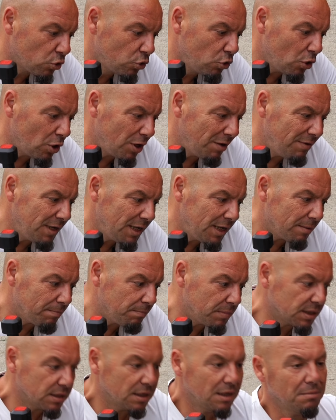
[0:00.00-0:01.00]
görevini
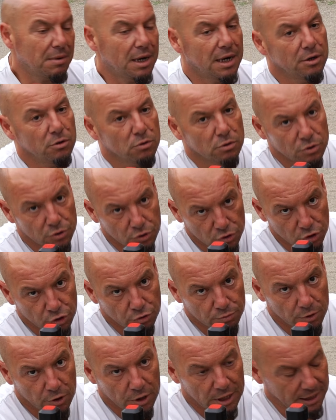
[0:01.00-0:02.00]
yapmasına mani
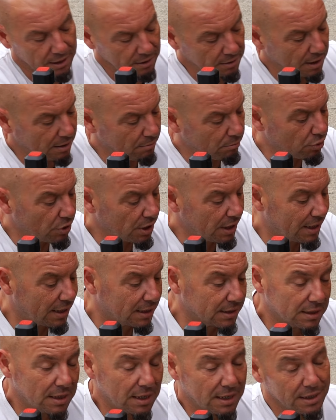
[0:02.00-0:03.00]
olursunuz böyle. Burayı
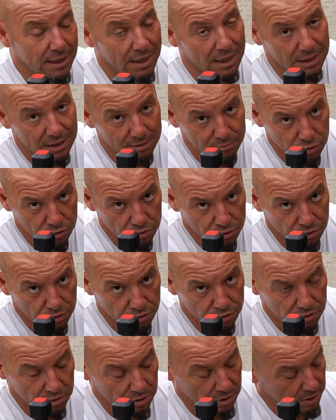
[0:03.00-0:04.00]
asla
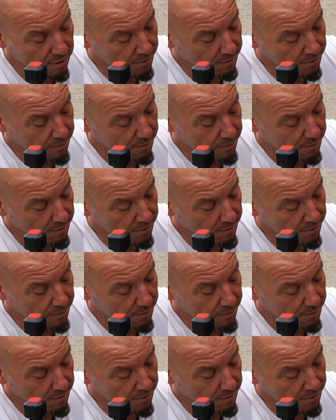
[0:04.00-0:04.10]
yağlamıyoruz.